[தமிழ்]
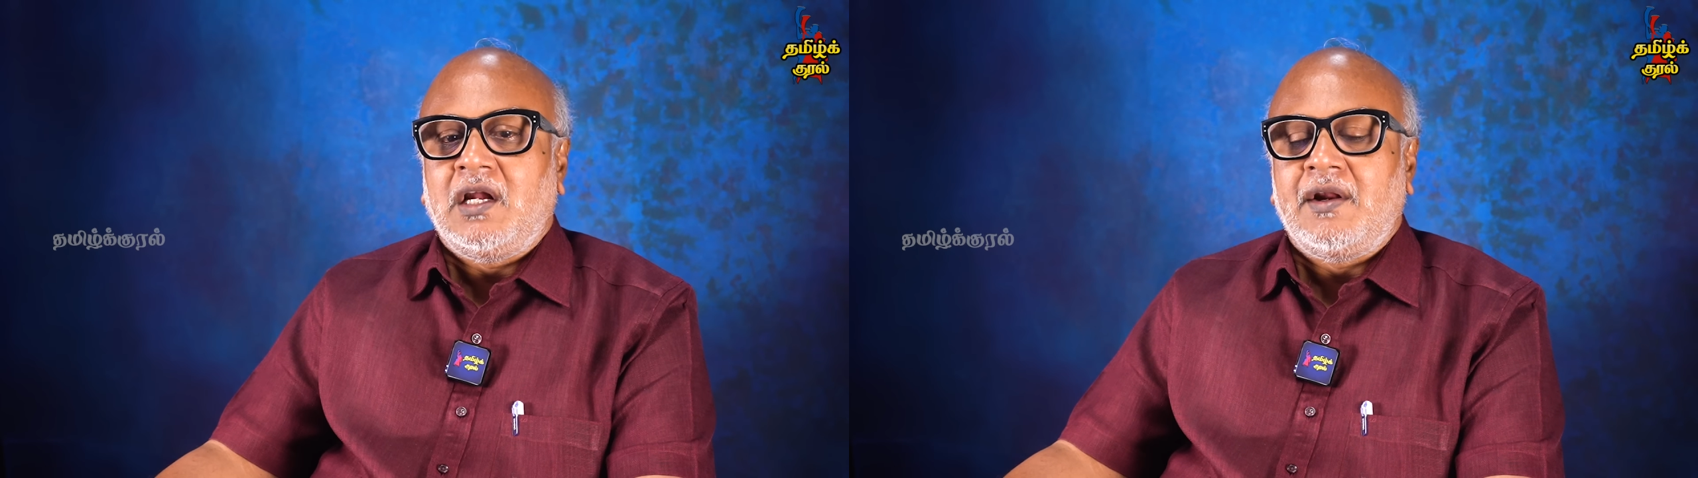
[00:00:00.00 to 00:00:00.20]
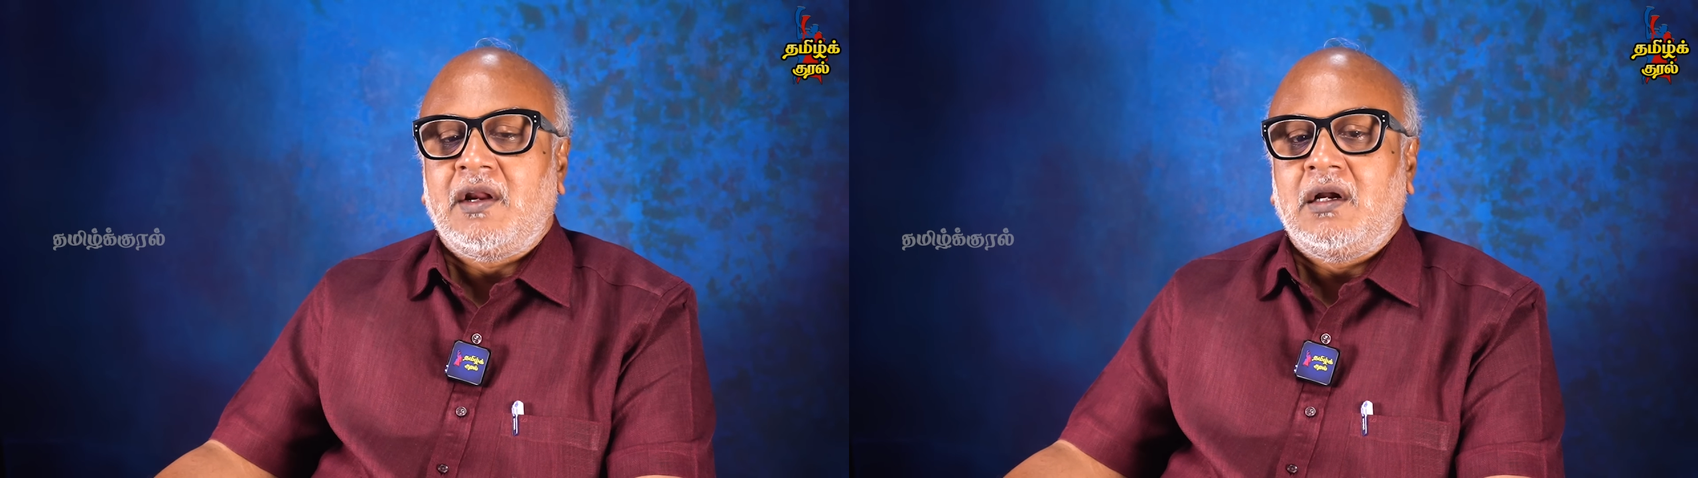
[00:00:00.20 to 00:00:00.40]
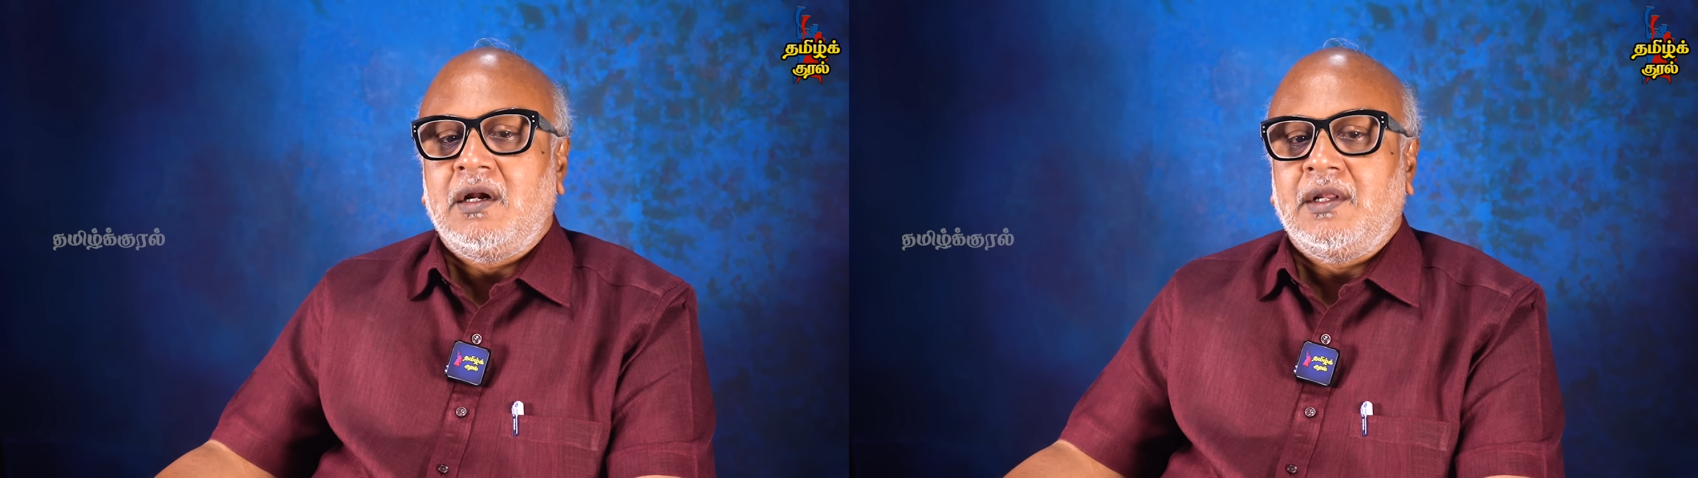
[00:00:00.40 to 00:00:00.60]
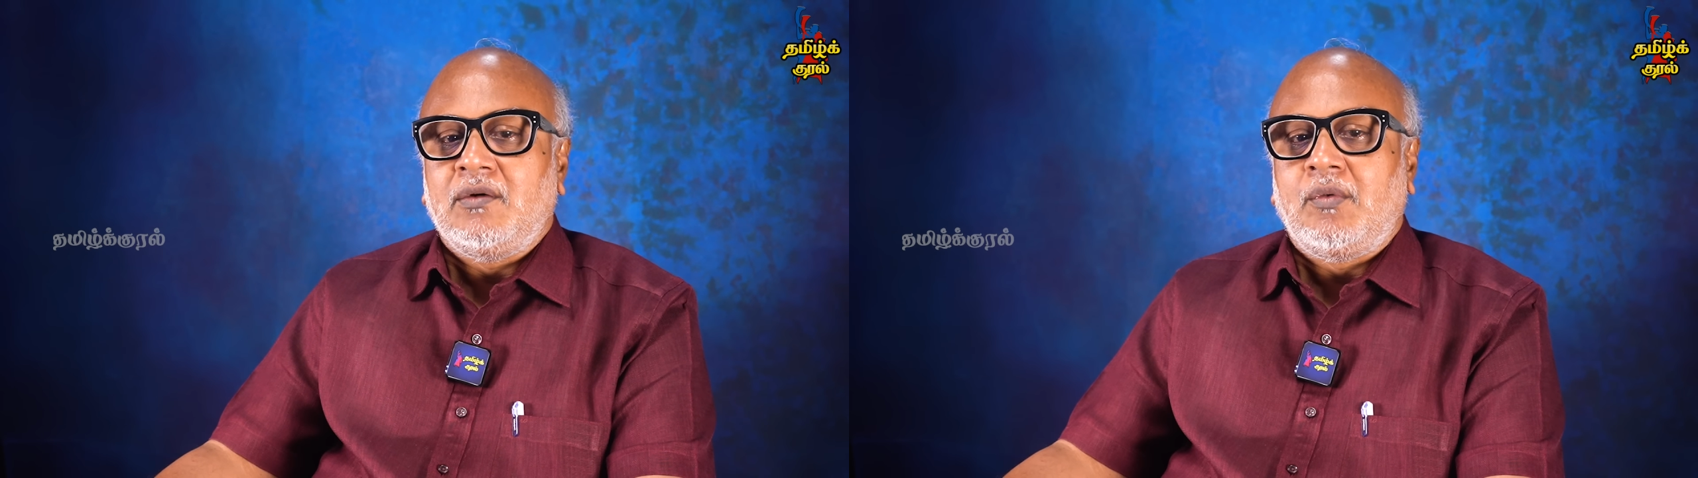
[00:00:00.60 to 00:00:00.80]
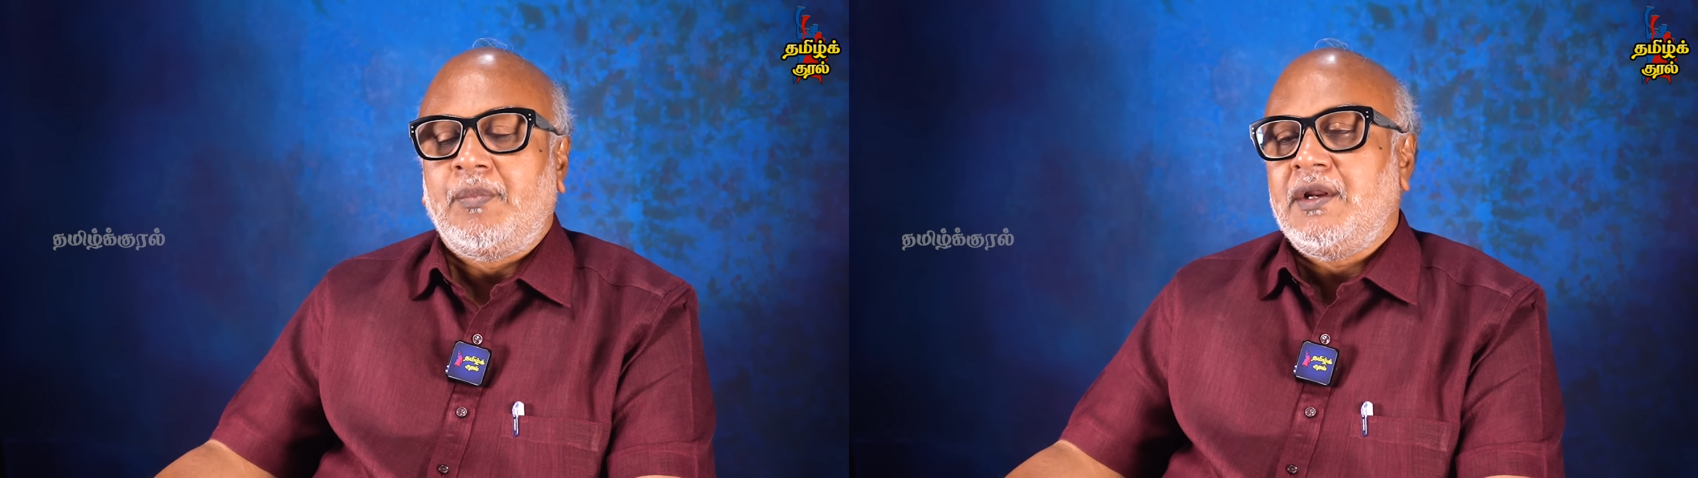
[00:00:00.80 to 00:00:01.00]
தலையிடுறாங்கன்னு
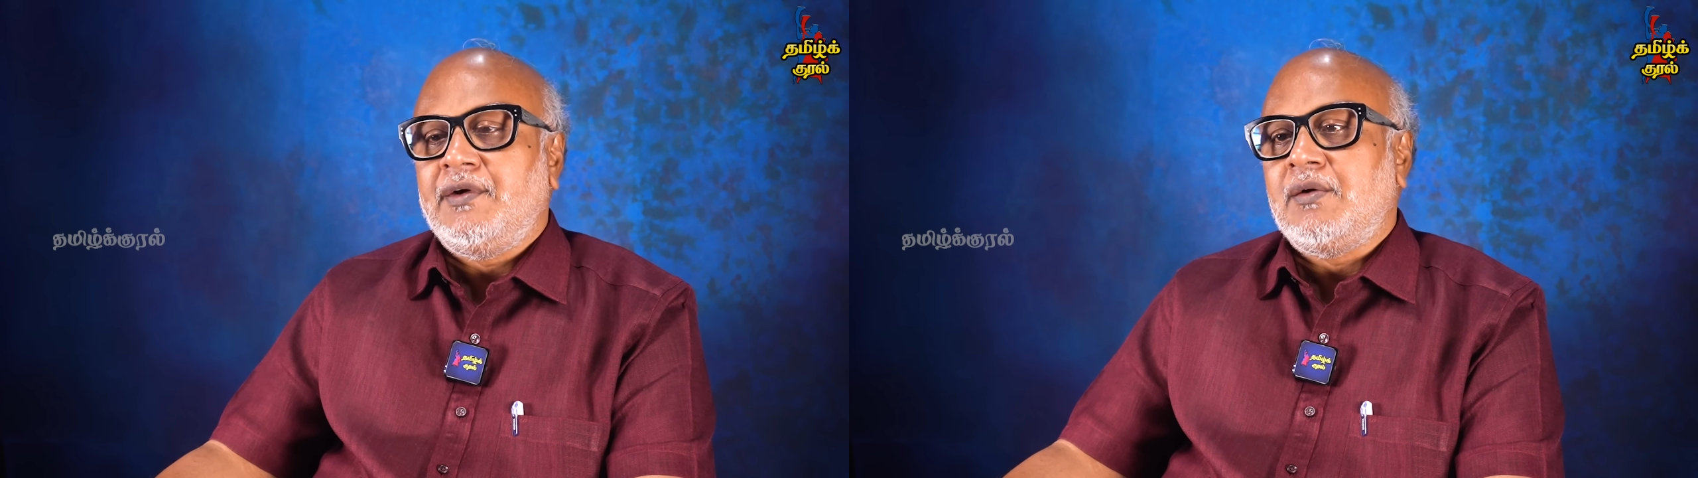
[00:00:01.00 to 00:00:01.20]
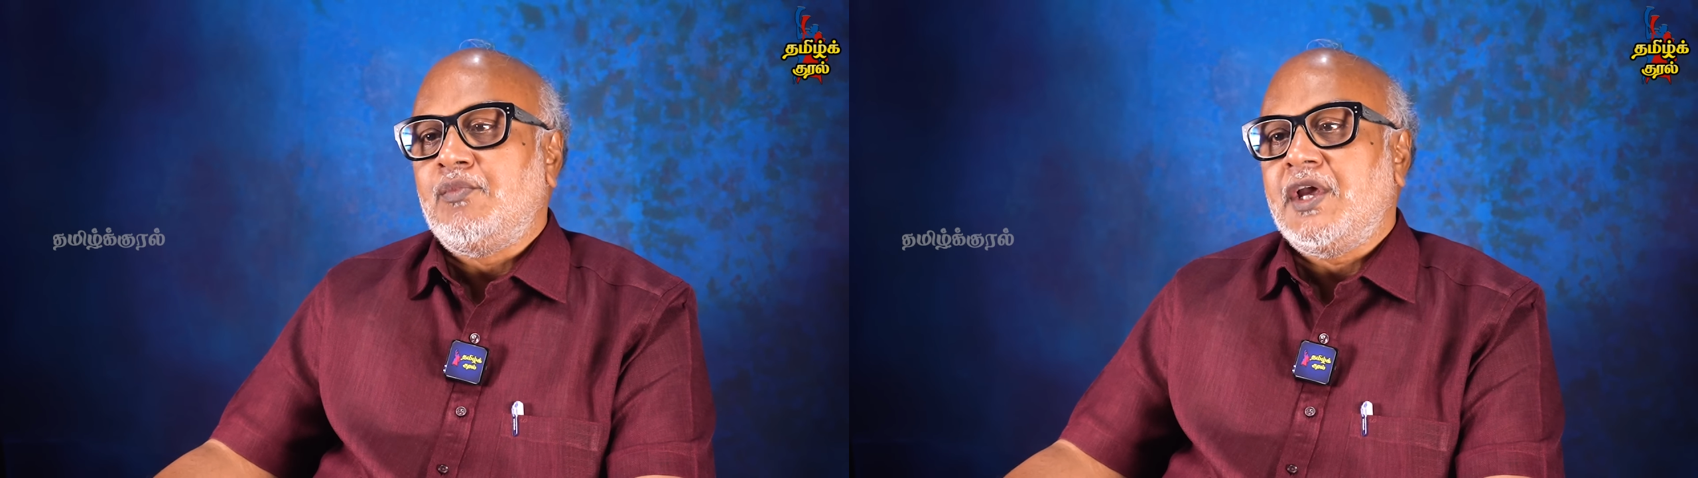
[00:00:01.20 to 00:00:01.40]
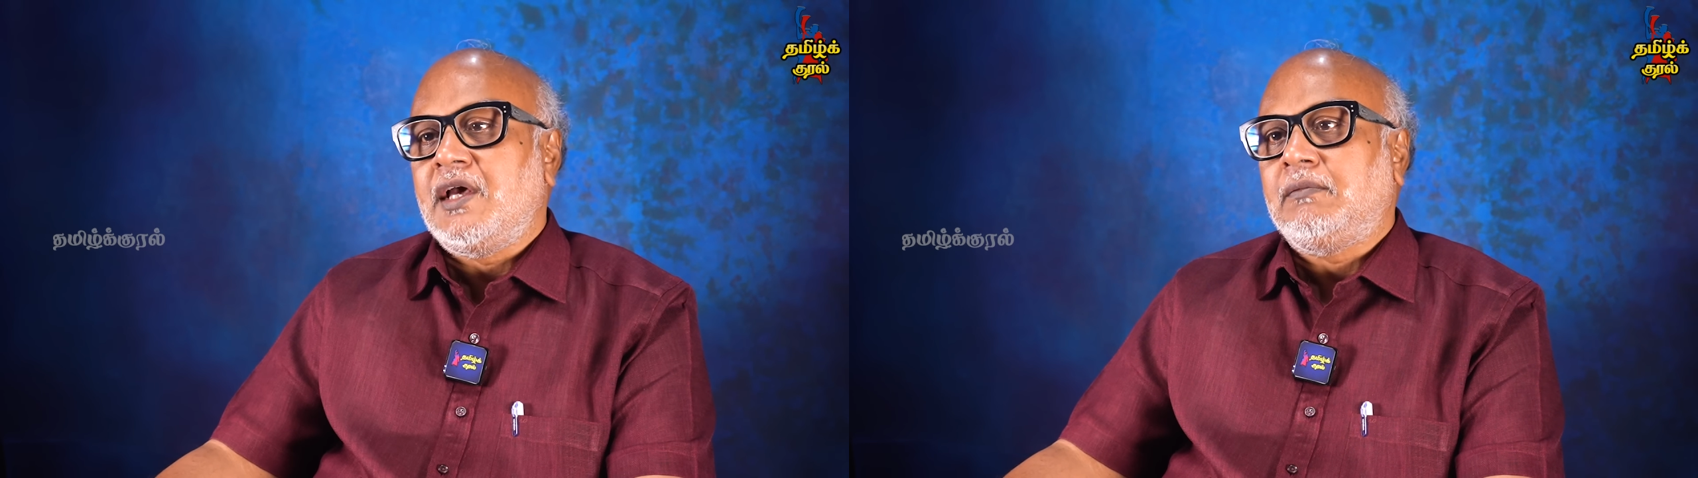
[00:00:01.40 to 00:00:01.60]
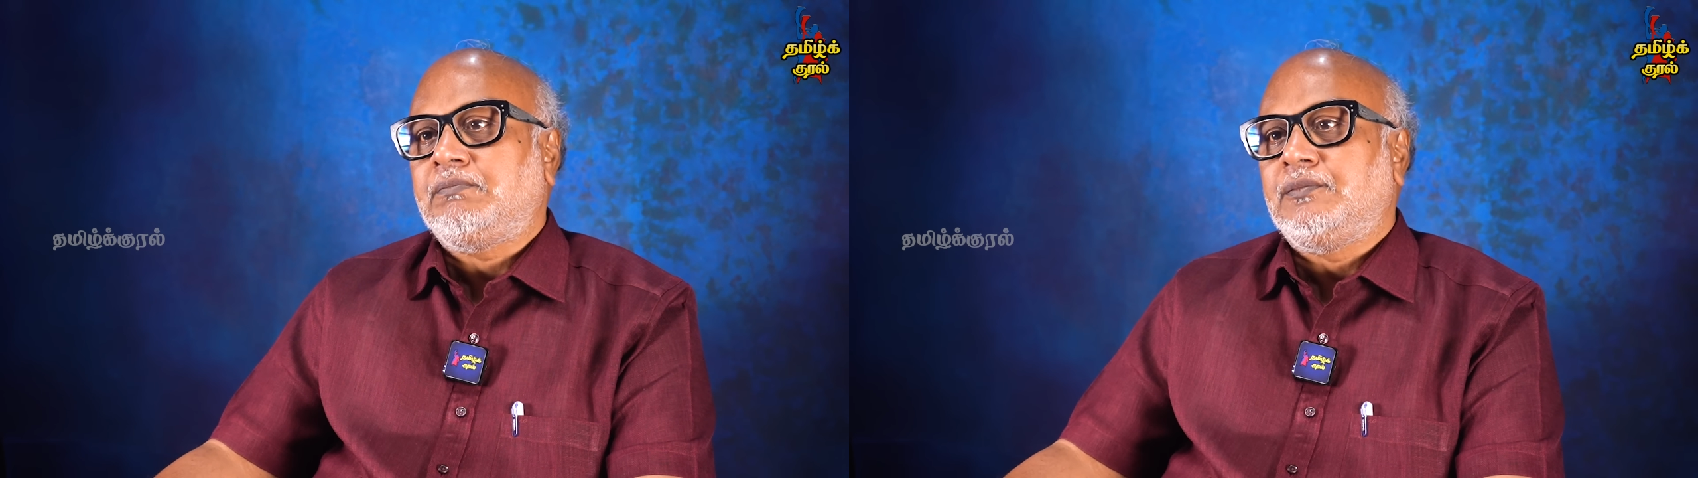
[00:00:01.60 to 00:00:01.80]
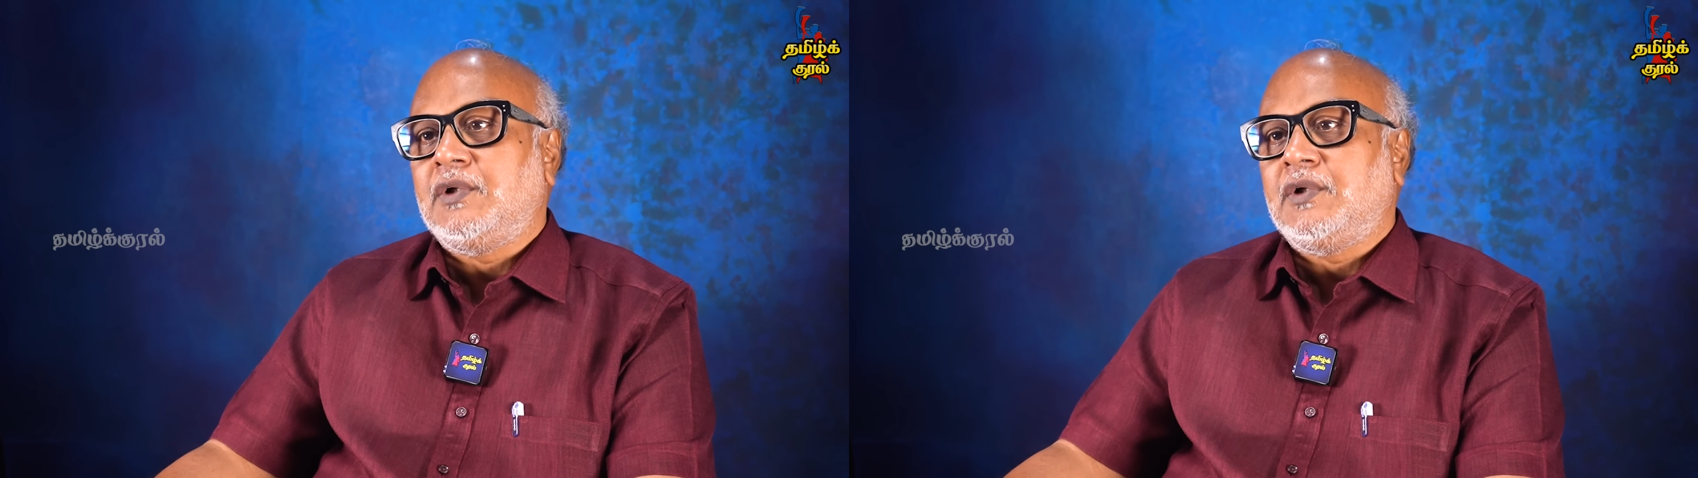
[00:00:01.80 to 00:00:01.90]
நீங்கள் ஒப்பாரி வைக்க முடியாது